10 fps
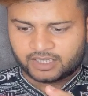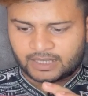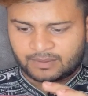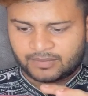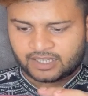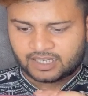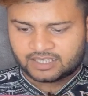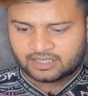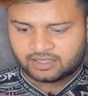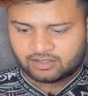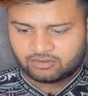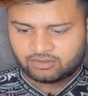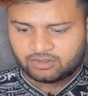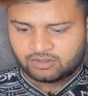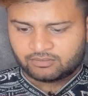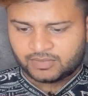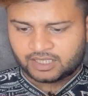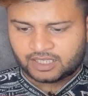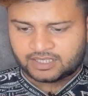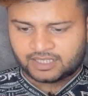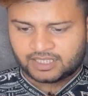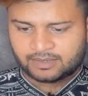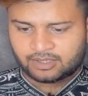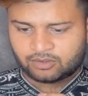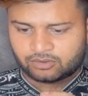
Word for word: मैं यहाँ पे बैक आ जाता हूँ बैक आ जाने के बाद